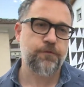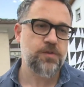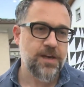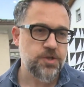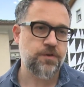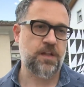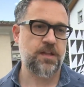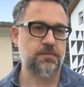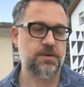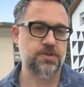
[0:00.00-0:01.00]
fondare
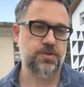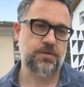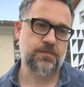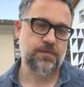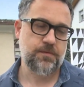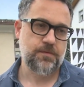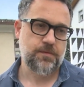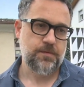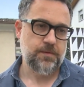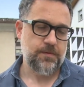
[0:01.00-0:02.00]
civiltà di pace.
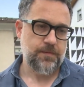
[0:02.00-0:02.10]
Beh, questo,